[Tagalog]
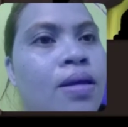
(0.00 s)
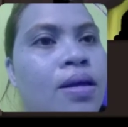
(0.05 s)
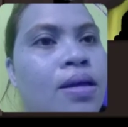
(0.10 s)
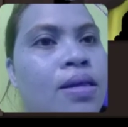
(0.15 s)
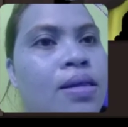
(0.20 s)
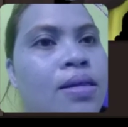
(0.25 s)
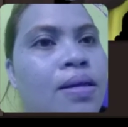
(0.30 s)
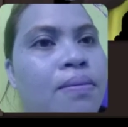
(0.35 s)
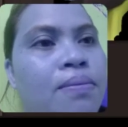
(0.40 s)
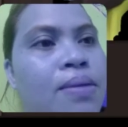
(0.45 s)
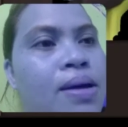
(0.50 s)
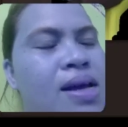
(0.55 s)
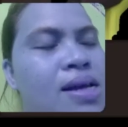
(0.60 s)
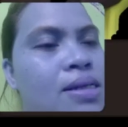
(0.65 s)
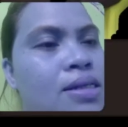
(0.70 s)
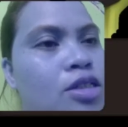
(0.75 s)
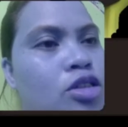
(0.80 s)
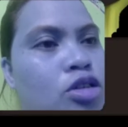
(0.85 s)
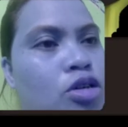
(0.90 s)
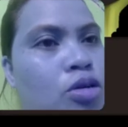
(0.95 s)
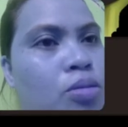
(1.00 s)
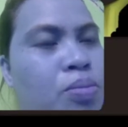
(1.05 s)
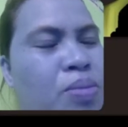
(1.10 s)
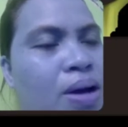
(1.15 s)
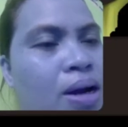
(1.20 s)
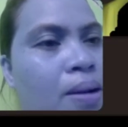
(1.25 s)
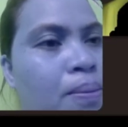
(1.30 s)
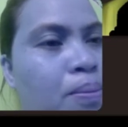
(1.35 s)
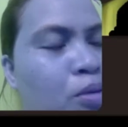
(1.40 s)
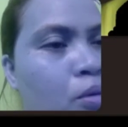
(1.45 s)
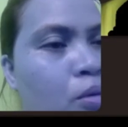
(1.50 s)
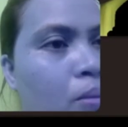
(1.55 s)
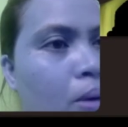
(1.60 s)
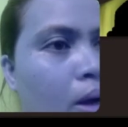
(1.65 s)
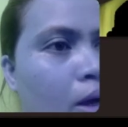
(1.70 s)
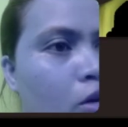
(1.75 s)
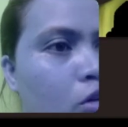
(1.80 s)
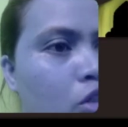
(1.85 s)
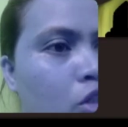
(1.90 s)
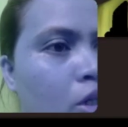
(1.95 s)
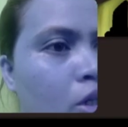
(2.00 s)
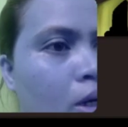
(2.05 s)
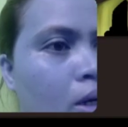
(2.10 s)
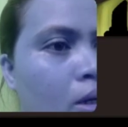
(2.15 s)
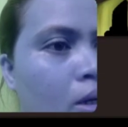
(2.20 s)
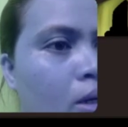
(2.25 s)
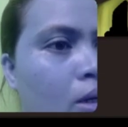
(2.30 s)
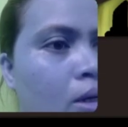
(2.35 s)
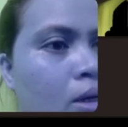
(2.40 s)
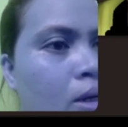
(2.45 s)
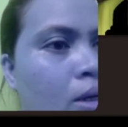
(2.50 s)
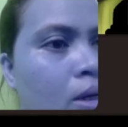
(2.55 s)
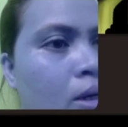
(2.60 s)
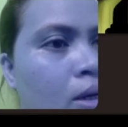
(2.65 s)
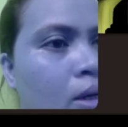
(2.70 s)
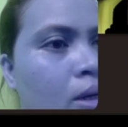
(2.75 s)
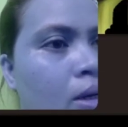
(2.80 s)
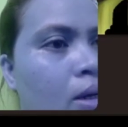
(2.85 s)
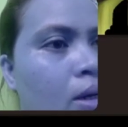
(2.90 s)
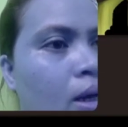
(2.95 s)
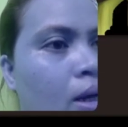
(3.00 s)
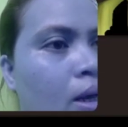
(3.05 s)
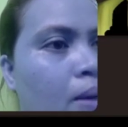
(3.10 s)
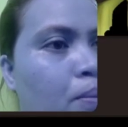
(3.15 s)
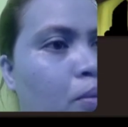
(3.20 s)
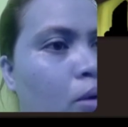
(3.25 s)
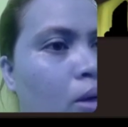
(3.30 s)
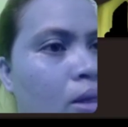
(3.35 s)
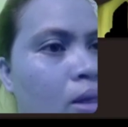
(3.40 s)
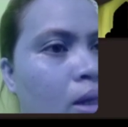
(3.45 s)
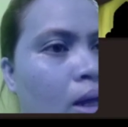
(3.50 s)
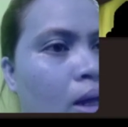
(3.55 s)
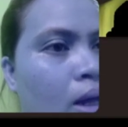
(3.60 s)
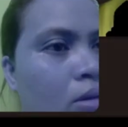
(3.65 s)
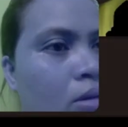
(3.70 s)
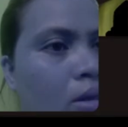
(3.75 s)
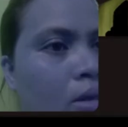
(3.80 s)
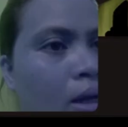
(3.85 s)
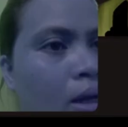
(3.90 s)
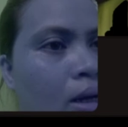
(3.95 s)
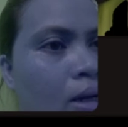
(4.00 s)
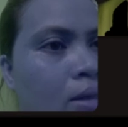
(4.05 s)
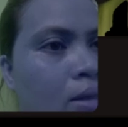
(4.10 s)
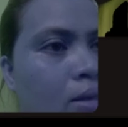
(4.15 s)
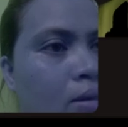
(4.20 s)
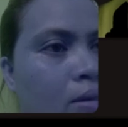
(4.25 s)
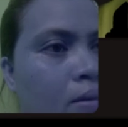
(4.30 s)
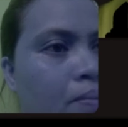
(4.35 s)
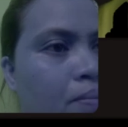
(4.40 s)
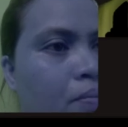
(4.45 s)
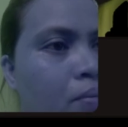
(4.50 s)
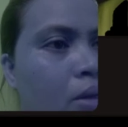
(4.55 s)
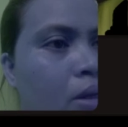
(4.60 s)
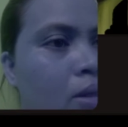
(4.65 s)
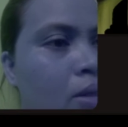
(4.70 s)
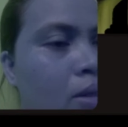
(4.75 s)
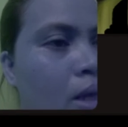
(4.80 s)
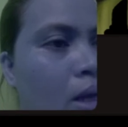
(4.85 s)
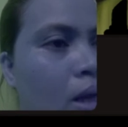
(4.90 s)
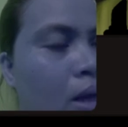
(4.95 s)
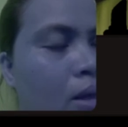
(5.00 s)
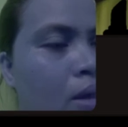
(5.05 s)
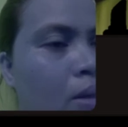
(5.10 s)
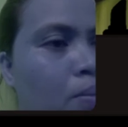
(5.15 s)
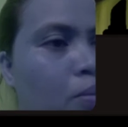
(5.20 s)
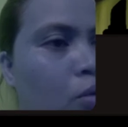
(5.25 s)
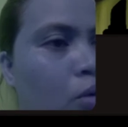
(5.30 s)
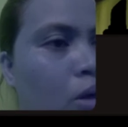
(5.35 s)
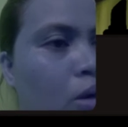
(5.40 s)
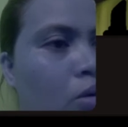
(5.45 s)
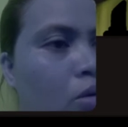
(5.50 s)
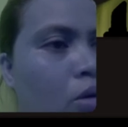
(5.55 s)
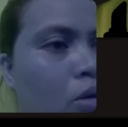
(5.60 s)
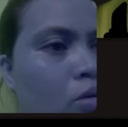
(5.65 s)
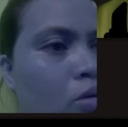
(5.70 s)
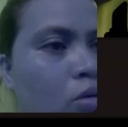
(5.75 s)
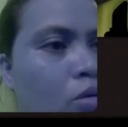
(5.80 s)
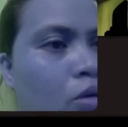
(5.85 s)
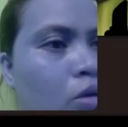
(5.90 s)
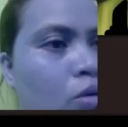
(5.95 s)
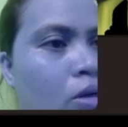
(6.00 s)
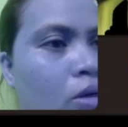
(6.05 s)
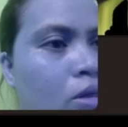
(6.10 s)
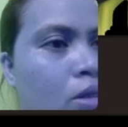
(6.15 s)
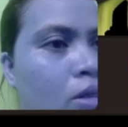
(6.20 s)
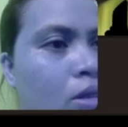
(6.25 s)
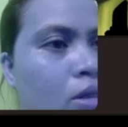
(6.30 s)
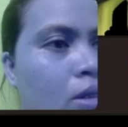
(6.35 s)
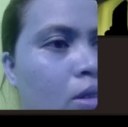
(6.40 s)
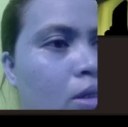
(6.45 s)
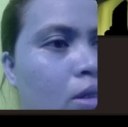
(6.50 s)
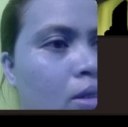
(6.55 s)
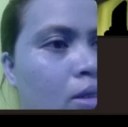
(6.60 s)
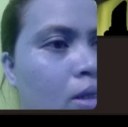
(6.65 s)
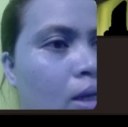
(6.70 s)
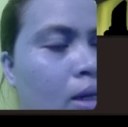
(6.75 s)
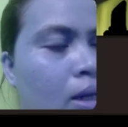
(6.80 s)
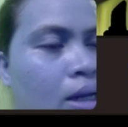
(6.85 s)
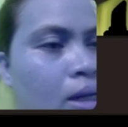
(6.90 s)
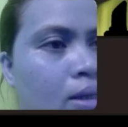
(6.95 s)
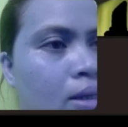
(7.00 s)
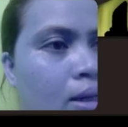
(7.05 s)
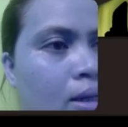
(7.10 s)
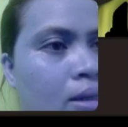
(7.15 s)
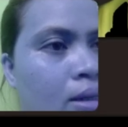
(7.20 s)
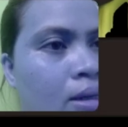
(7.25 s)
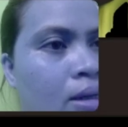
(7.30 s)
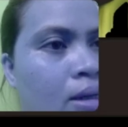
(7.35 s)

The best. So, oh, para po mag-ano siya, lagyan po natin outline. Nasa sa atin po yan kung anong ano, design natin